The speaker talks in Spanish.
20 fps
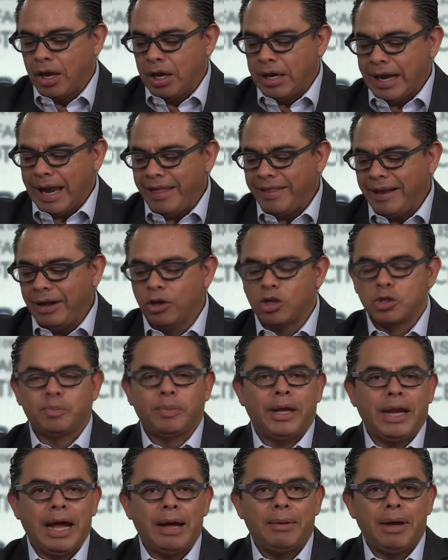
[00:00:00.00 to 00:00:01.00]
Nadie lo
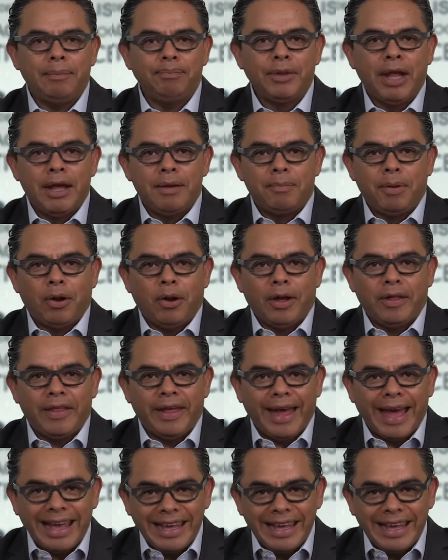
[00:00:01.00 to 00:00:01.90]
esperaba, pero de